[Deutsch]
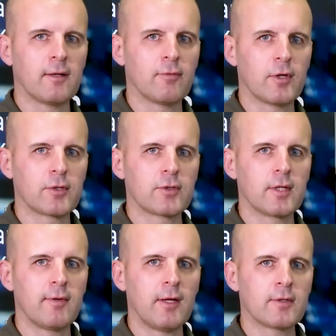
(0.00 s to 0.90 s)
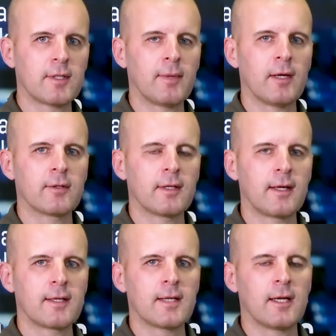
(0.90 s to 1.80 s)
der Forschungs- und Entwicklungsabteilung der
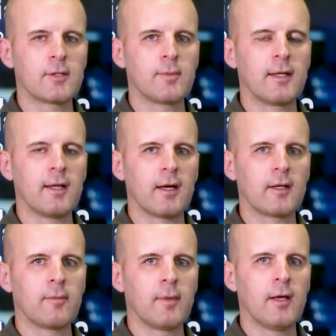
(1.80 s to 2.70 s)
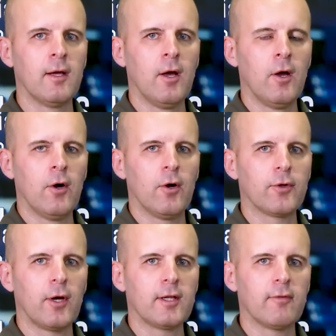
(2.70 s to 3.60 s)
Theresianischen Militärakademie.
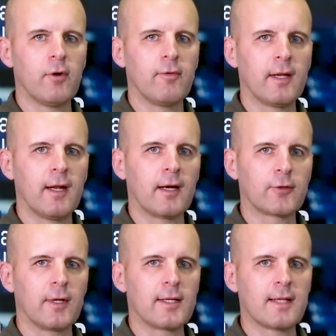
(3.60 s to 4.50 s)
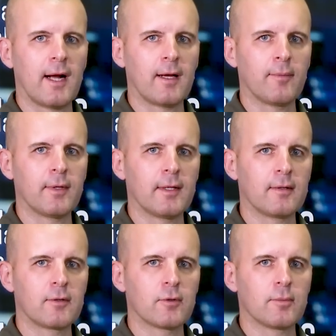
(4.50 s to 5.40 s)
Und heute wollen wir Ihnen ein aktuelles Lageupdate
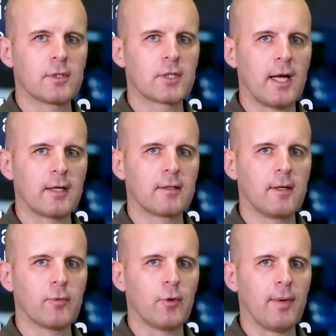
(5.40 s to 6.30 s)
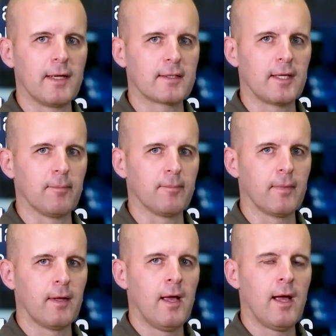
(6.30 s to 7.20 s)
zum Schlacht im Donbass geben.
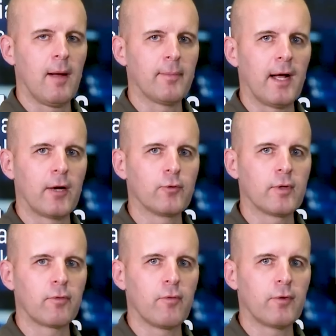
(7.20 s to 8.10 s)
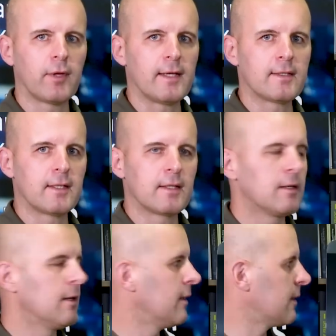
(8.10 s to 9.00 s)
Am Tag 135,
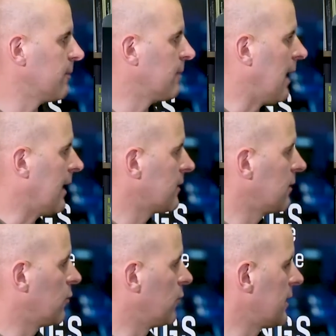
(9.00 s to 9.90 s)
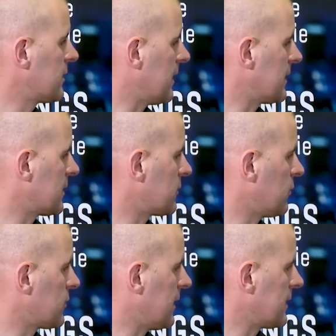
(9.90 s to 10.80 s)
dem 8. Juli
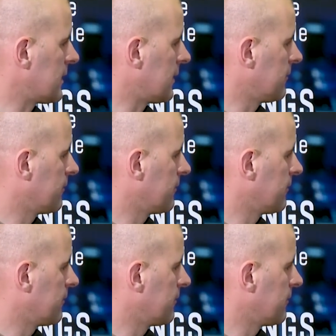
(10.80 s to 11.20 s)
2022.